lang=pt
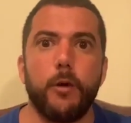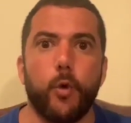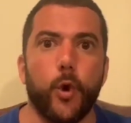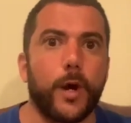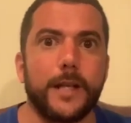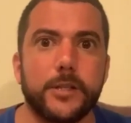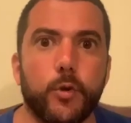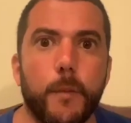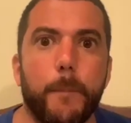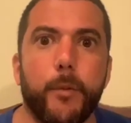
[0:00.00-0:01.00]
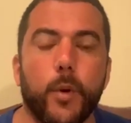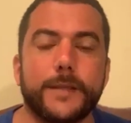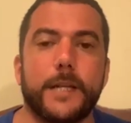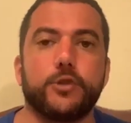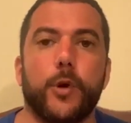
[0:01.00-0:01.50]
colocasse alguma pulga
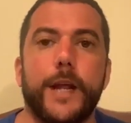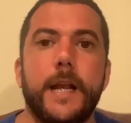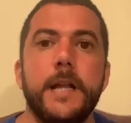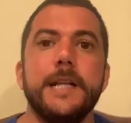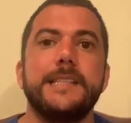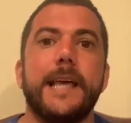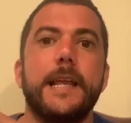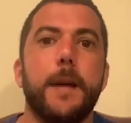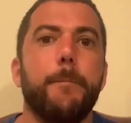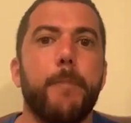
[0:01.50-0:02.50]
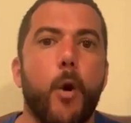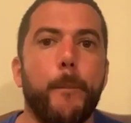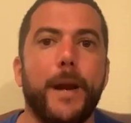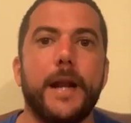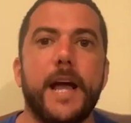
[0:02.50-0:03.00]
atrás da orelha, seria bom
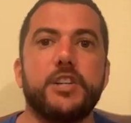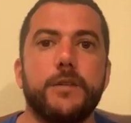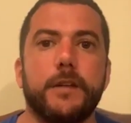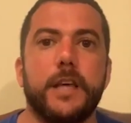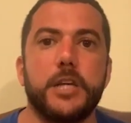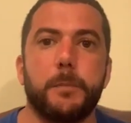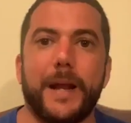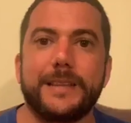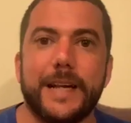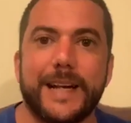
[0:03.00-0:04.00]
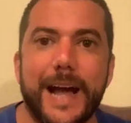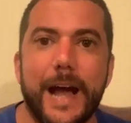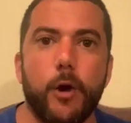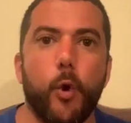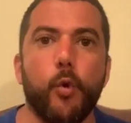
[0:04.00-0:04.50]
para a narrativa deles para
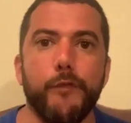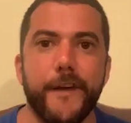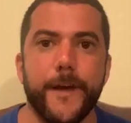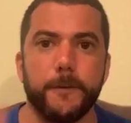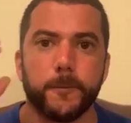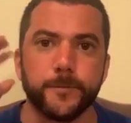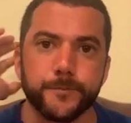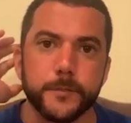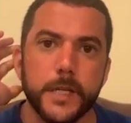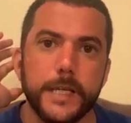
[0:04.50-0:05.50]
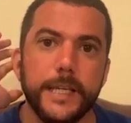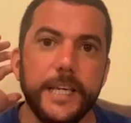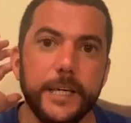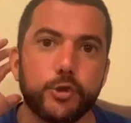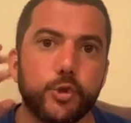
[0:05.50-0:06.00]
atacar o governo.
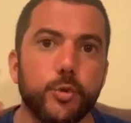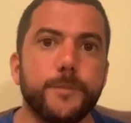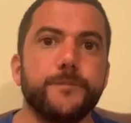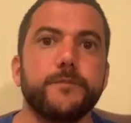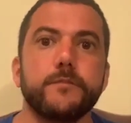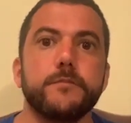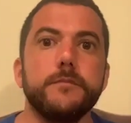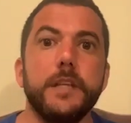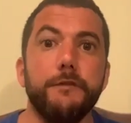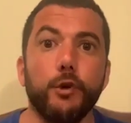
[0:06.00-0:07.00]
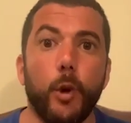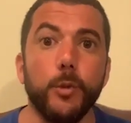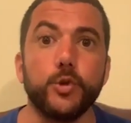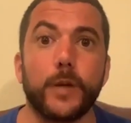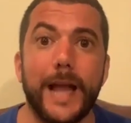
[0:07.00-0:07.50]
E isso ficou
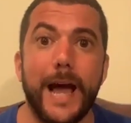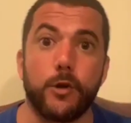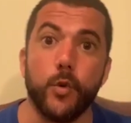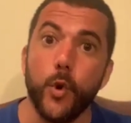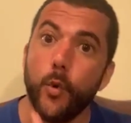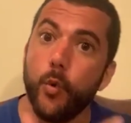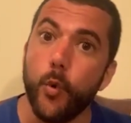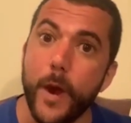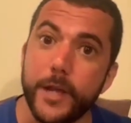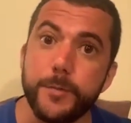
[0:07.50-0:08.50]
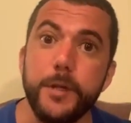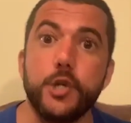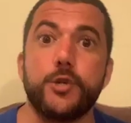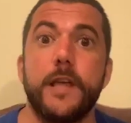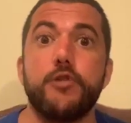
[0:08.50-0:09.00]
muito claro. O
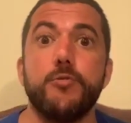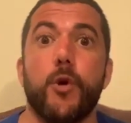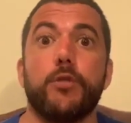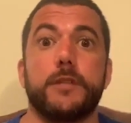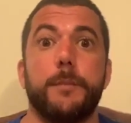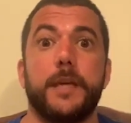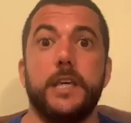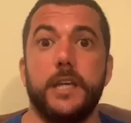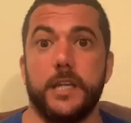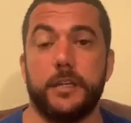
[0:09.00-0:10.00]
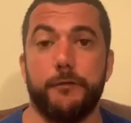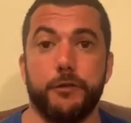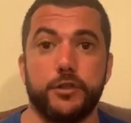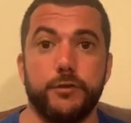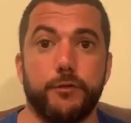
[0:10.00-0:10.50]
ex-ministro Sérgio Moro também queria que
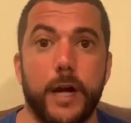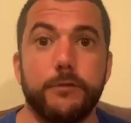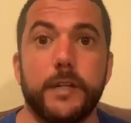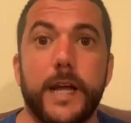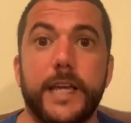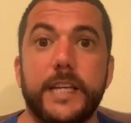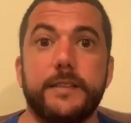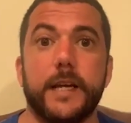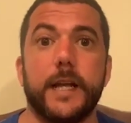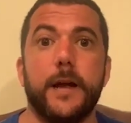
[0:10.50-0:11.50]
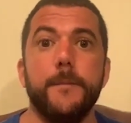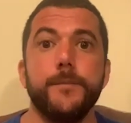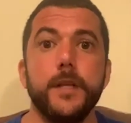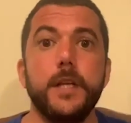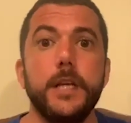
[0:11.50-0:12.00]
fosse divulgado na íntegra.
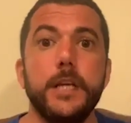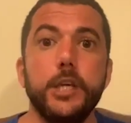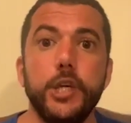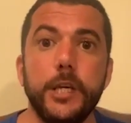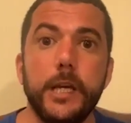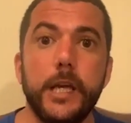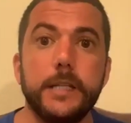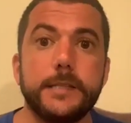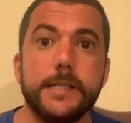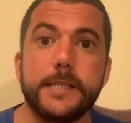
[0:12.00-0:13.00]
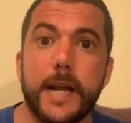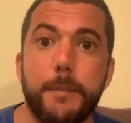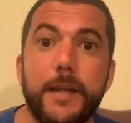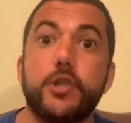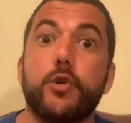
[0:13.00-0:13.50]
E
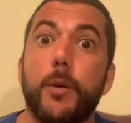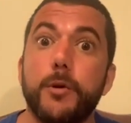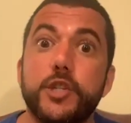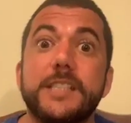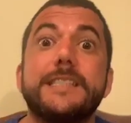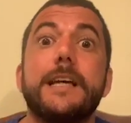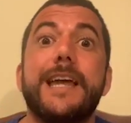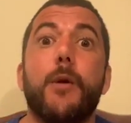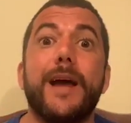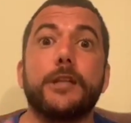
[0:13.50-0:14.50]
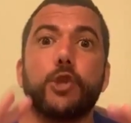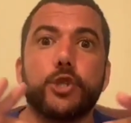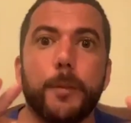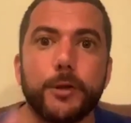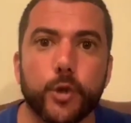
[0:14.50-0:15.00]
sinceramente, como eu disse, eu era
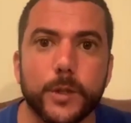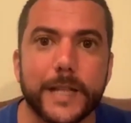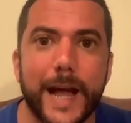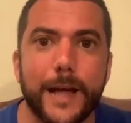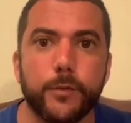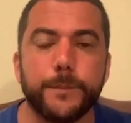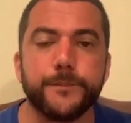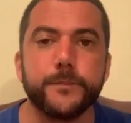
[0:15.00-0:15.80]
totalmente contrário.